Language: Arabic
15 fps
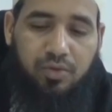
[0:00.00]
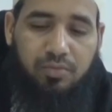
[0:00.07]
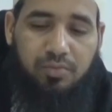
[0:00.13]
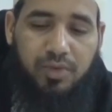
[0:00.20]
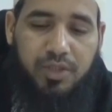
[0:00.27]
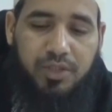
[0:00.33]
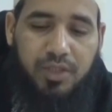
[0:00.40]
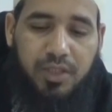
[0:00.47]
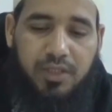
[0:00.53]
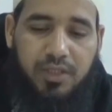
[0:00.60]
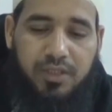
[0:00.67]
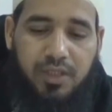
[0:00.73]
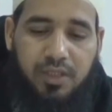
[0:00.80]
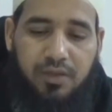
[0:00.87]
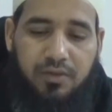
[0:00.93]
ثم
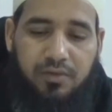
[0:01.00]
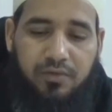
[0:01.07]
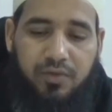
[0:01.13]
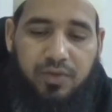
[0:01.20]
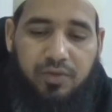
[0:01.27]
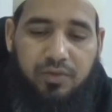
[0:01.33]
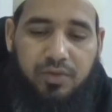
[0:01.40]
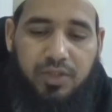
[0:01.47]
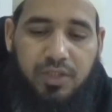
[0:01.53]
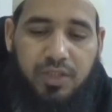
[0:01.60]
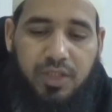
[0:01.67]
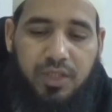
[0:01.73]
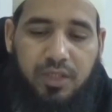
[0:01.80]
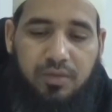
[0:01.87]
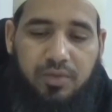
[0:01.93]
جلس
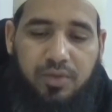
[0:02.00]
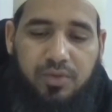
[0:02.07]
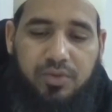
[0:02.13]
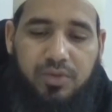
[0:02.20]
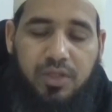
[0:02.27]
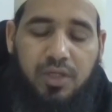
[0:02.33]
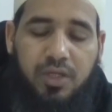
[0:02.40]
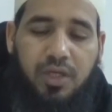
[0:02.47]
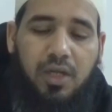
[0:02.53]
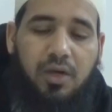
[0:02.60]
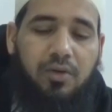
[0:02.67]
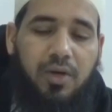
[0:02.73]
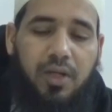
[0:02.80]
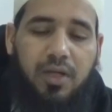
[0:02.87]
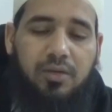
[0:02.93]
فأتي النبي صلى
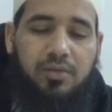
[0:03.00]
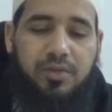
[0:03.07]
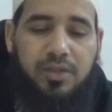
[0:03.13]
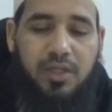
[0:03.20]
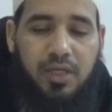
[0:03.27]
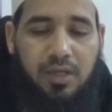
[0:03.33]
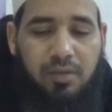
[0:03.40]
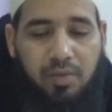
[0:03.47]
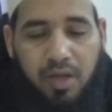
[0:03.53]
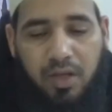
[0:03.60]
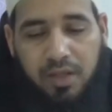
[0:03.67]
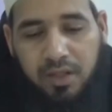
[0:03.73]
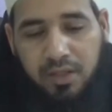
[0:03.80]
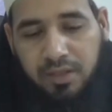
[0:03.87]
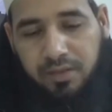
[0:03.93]
الله عليه وسلم
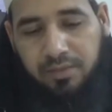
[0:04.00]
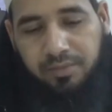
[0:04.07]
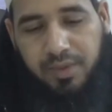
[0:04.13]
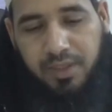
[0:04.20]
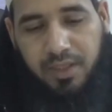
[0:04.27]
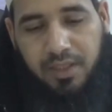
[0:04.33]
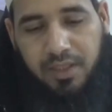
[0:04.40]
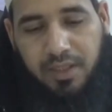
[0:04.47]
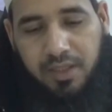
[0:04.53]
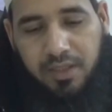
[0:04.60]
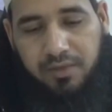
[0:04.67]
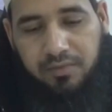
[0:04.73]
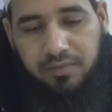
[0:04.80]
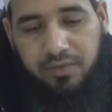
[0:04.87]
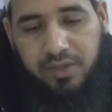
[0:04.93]

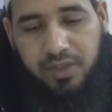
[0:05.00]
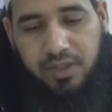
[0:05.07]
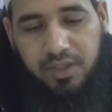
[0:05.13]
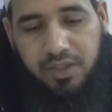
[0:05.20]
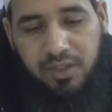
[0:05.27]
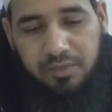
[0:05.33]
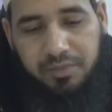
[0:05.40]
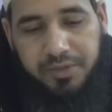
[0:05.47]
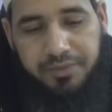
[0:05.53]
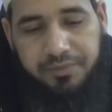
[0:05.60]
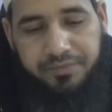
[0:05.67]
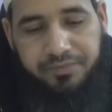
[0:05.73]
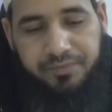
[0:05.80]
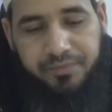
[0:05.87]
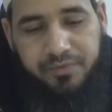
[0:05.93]
بعرق فيه تمر
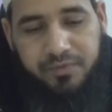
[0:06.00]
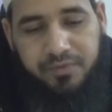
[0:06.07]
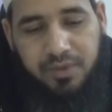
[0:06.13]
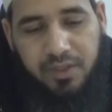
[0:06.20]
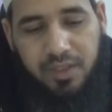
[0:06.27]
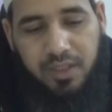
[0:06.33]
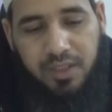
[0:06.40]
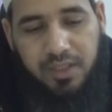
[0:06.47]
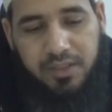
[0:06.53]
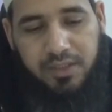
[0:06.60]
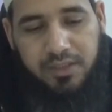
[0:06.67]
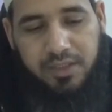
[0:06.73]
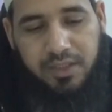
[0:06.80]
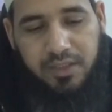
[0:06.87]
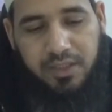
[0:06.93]
فقال
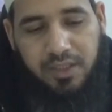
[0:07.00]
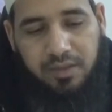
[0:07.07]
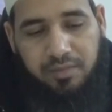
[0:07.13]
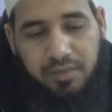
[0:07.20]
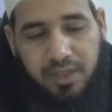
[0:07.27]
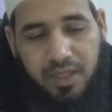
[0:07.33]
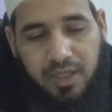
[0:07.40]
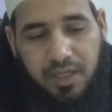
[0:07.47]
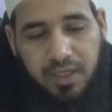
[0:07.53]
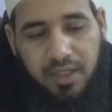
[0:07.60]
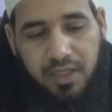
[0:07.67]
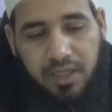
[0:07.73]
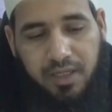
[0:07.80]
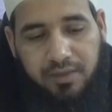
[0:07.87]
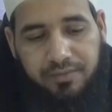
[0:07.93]
تصدق
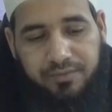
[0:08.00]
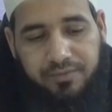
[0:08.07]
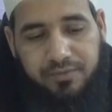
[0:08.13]
بهذا